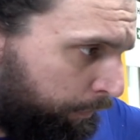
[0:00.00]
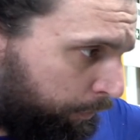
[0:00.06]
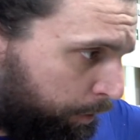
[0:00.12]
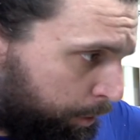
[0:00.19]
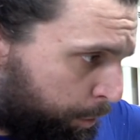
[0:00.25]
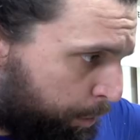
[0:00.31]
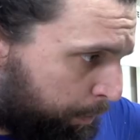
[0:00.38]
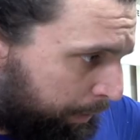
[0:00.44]

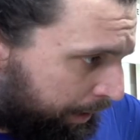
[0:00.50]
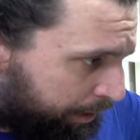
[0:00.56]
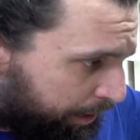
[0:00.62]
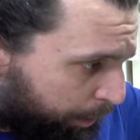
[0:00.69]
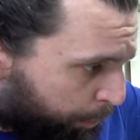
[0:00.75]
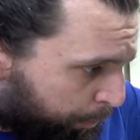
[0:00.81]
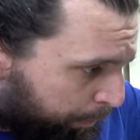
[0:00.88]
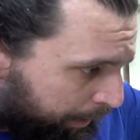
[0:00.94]
Volt
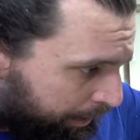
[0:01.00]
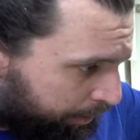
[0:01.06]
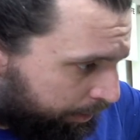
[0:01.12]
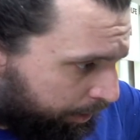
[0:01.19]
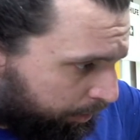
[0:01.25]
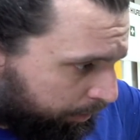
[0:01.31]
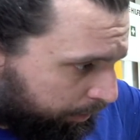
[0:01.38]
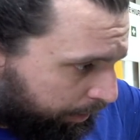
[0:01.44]
Spitze,
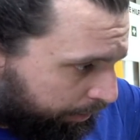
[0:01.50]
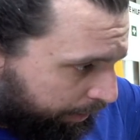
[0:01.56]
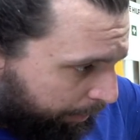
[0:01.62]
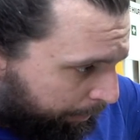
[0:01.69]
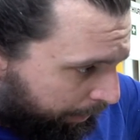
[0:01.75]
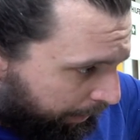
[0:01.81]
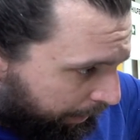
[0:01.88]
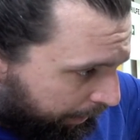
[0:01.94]
Spitze und das haben
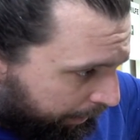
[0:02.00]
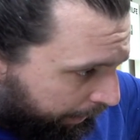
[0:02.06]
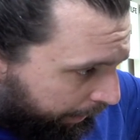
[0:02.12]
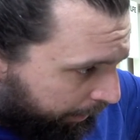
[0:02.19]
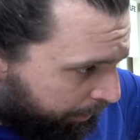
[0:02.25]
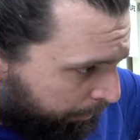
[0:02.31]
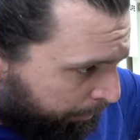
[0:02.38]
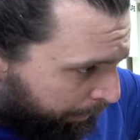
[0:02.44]
wir ja
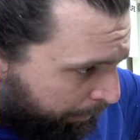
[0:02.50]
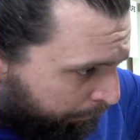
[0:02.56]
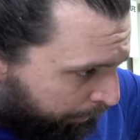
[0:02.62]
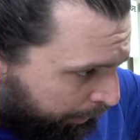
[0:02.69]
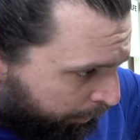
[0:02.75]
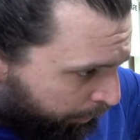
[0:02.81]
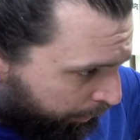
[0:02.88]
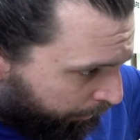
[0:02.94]
gelernt beim
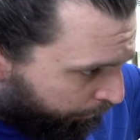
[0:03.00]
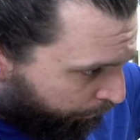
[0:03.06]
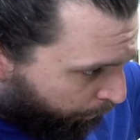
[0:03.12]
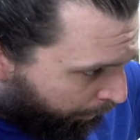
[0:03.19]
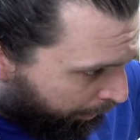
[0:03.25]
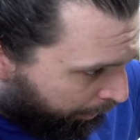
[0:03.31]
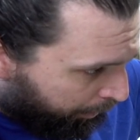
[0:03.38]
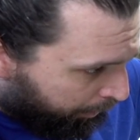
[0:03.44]
Video
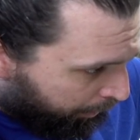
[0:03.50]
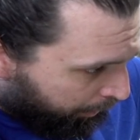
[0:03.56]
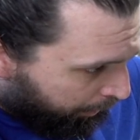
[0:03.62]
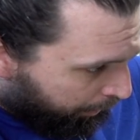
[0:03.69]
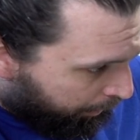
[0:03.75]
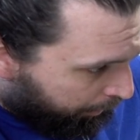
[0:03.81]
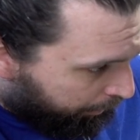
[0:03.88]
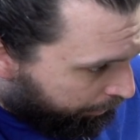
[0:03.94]
davor.
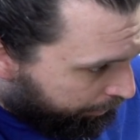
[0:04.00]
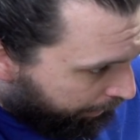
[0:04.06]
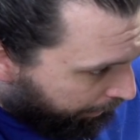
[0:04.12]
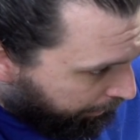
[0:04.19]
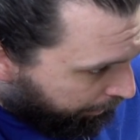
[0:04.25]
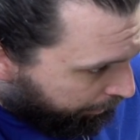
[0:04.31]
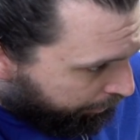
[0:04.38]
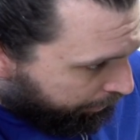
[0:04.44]
Das kann
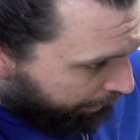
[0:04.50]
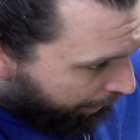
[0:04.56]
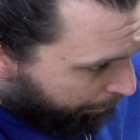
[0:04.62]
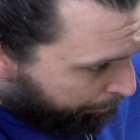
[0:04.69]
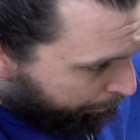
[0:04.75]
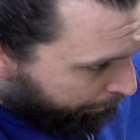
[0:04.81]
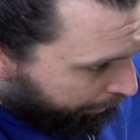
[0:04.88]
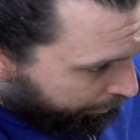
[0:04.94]
ich jetzt hier
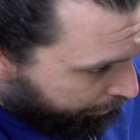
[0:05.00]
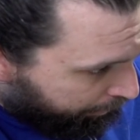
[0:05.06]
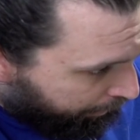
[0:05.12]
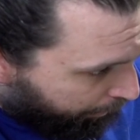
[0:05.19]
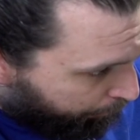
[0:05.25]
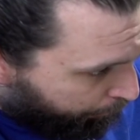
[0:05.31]
ablesen. Ich habe